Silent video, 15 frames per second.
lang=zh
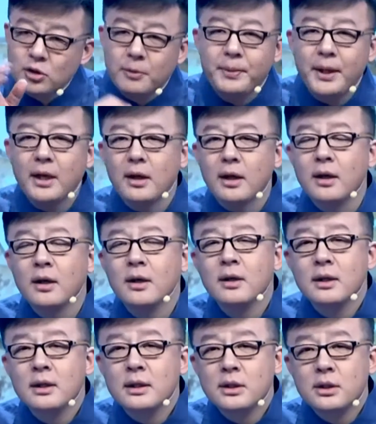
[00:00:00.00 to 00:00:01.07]
不是别人，
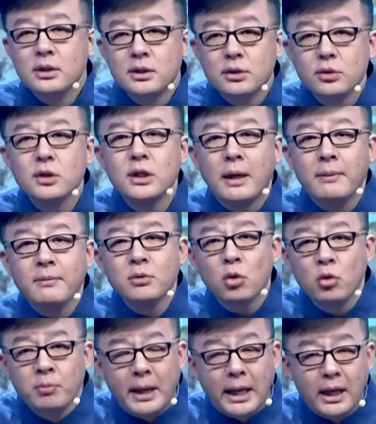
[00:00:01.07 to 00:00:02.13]
就是咱们
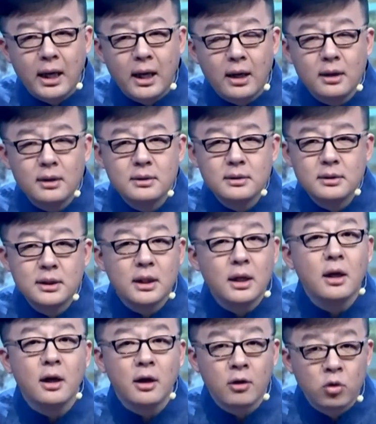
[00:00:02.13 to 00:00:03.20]
东北啊，这
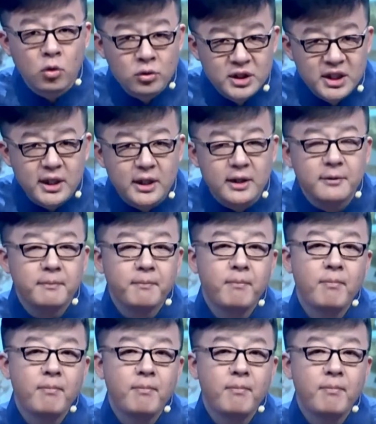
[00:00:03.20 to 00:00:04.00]
个冷空气。